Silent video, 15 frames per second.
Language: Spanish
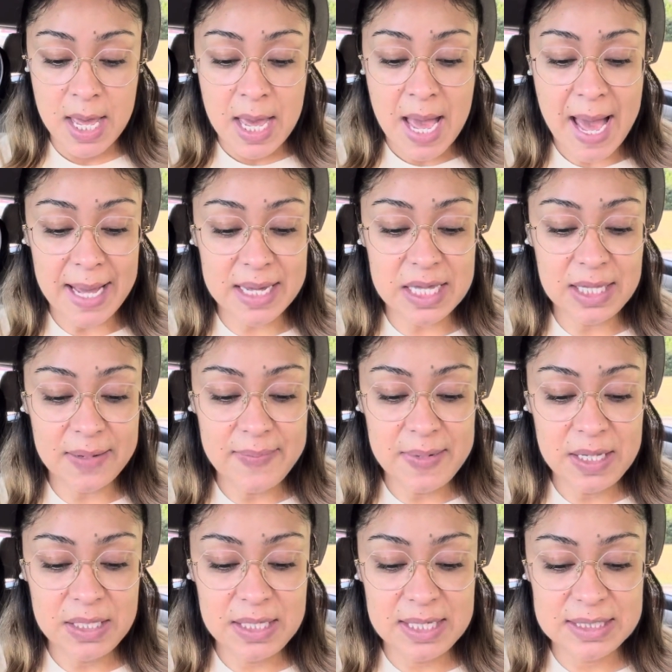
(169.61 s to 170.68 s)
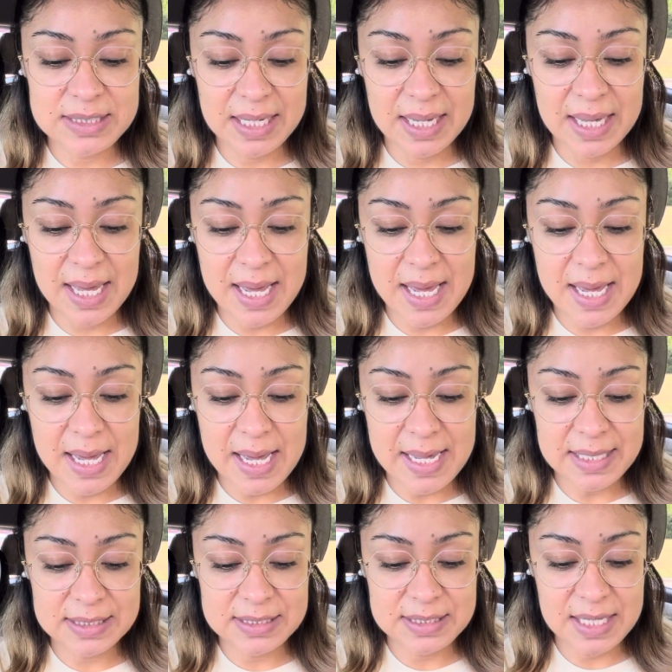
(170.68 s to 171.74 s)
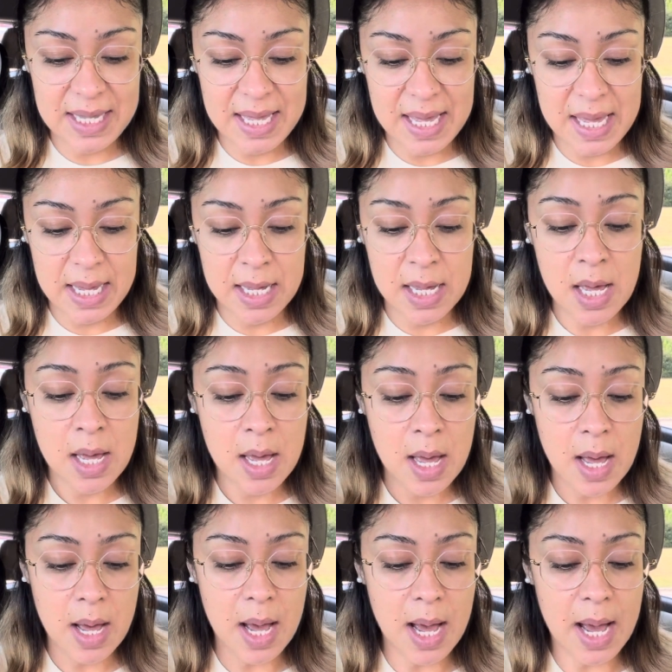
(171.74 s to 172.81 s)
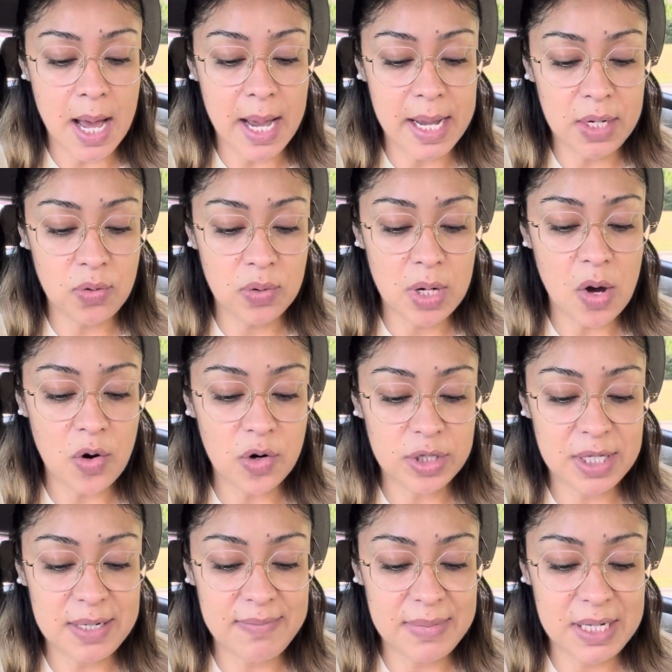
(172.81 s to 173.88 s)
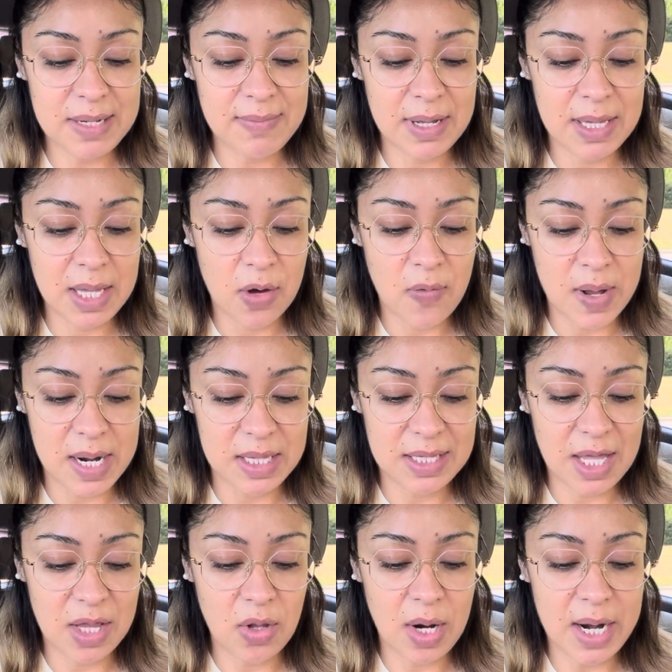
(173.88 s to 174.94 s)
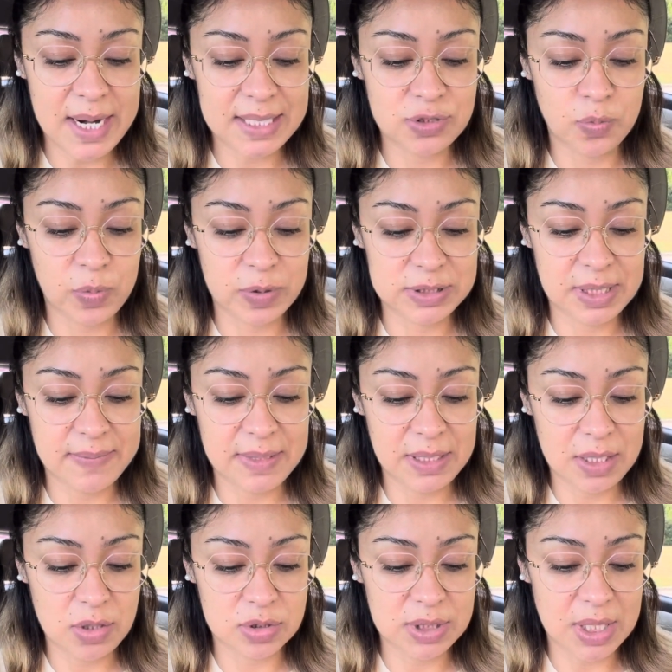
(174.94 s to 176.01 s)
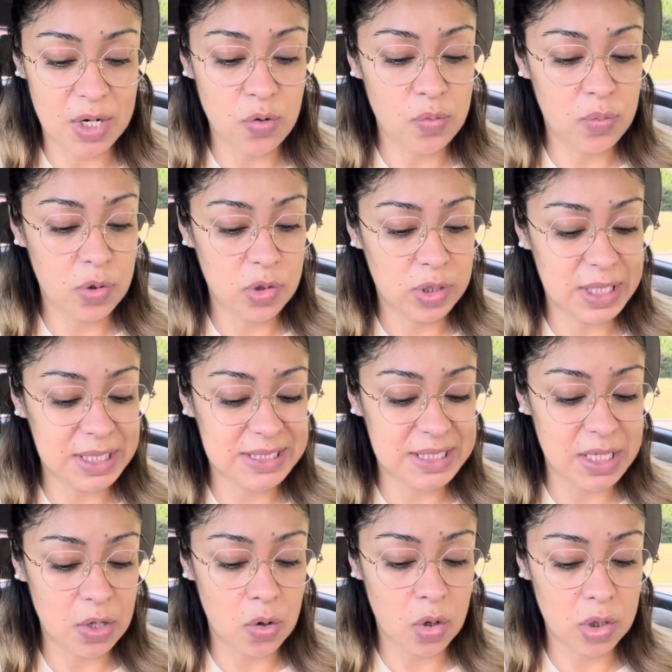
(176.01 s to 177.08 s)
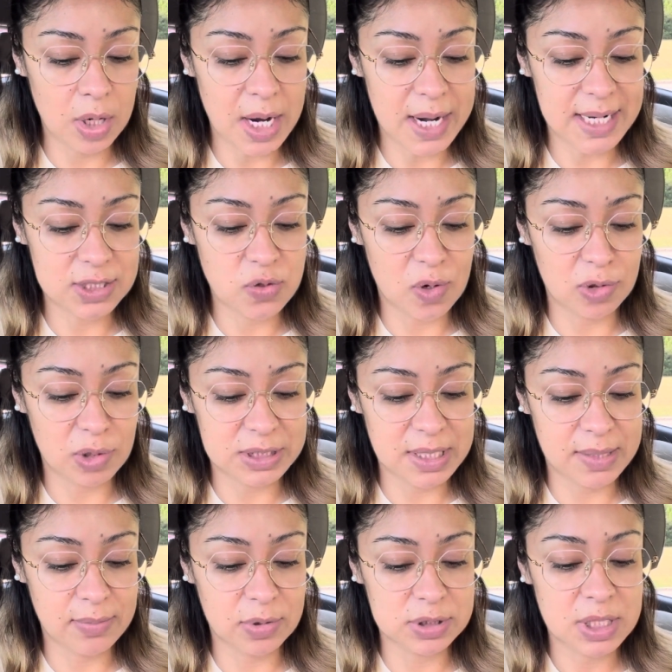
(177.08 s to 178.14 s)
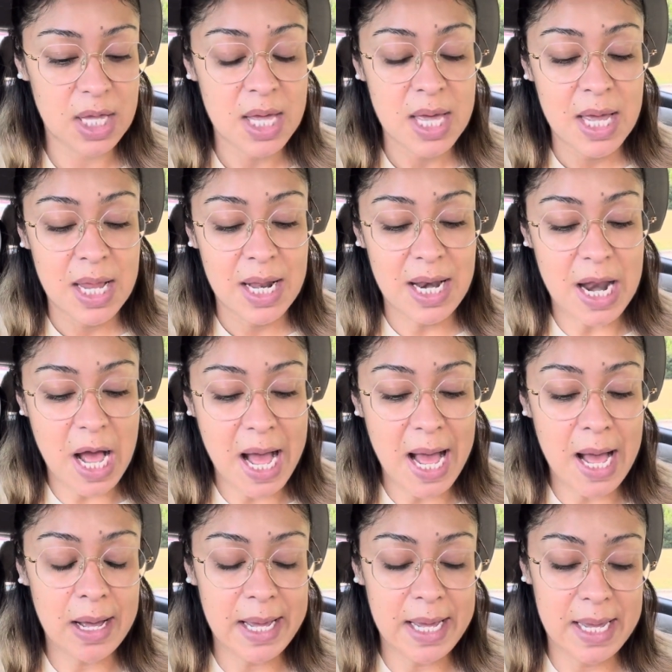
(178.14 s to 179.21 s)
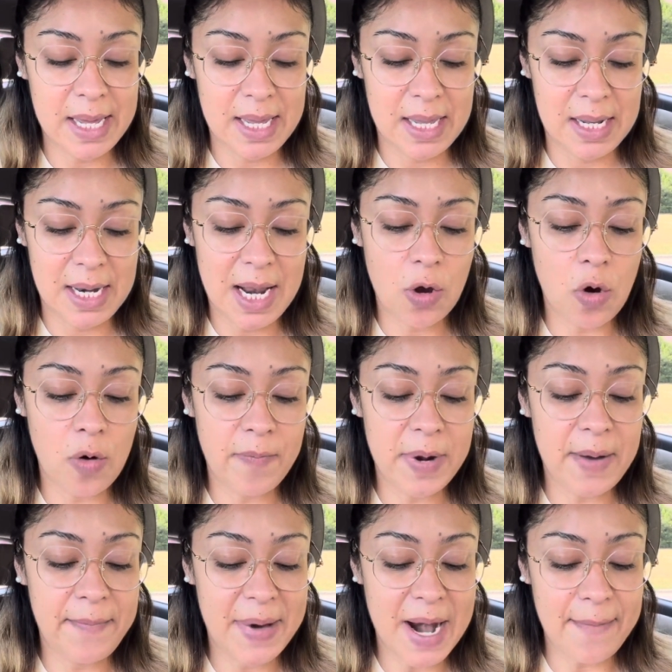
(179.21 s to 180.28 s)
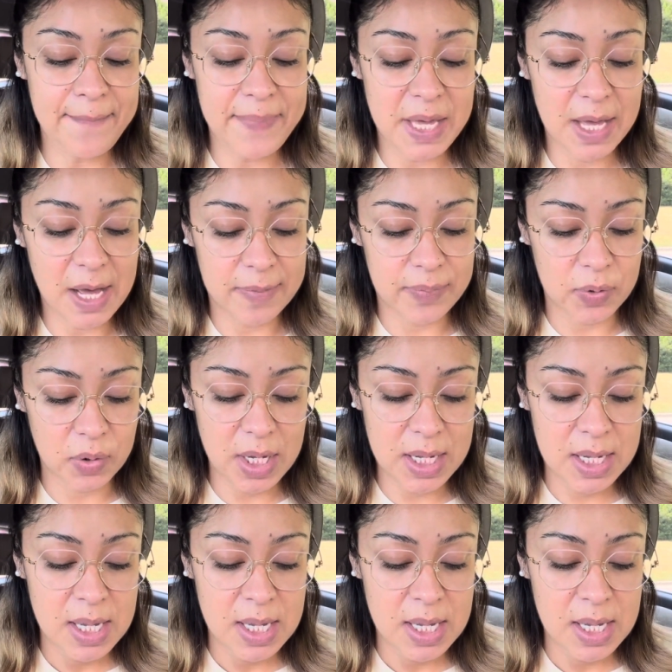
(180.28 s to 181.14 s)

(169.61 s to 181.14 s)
Aquí también dice que este, ah, en una orden mínima de 40 dólares supuestamente nos dan un bono de 5 dólares cuando hacemos la, eh, la compra para pica ¿ok?